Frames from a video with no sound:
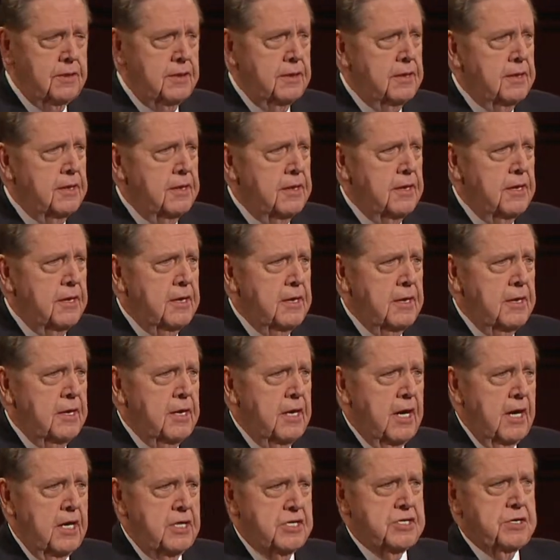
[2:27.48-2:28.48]
Eine
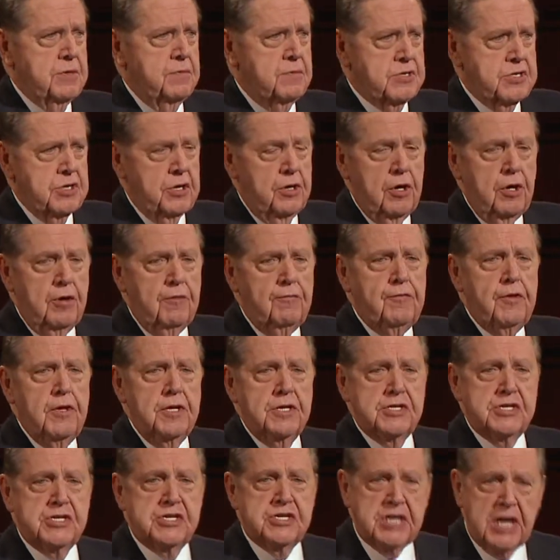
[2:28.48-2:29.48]
Schwester in der Kirche,
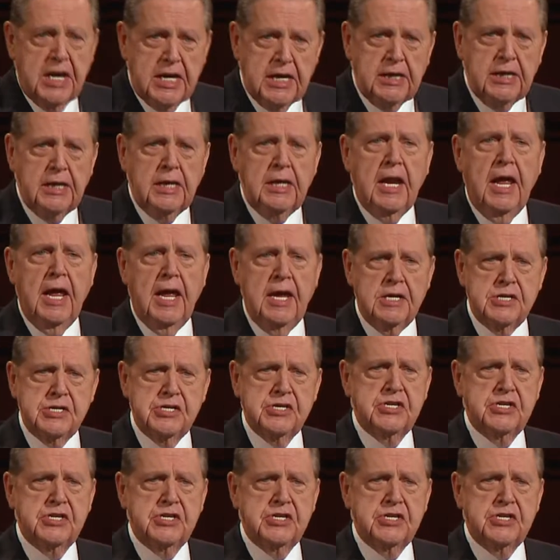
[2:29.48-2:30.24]
Darla Isaacson,